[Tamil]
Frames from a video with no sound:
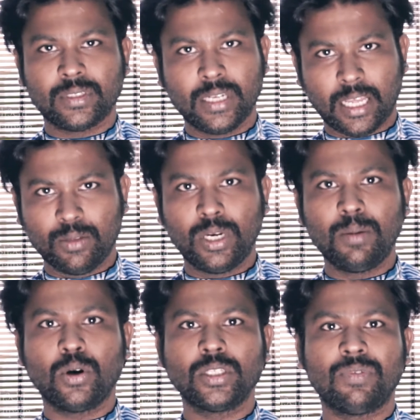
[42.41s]
சரி அது
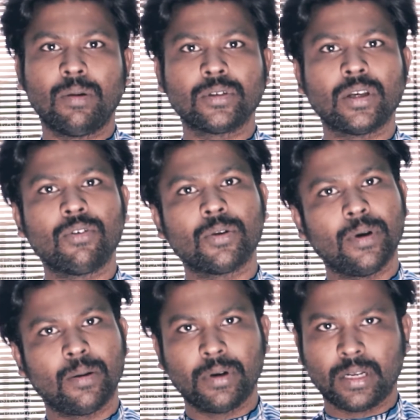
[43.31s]
மூலயமா கொஞ்சம் ஃபேமஸ்
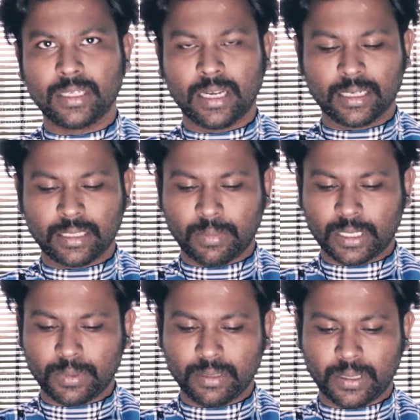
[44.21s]
ஆகட்டுமே அப்படின்றதுக்காக தான்
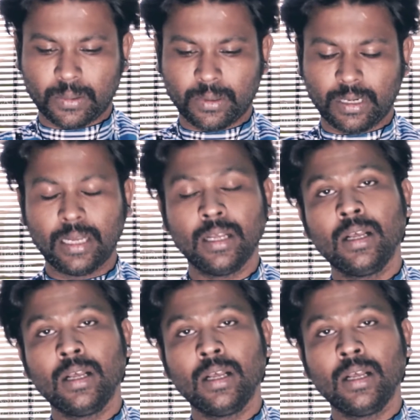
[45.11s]
மற்றபடி வேற ஒன்றும் இல்லை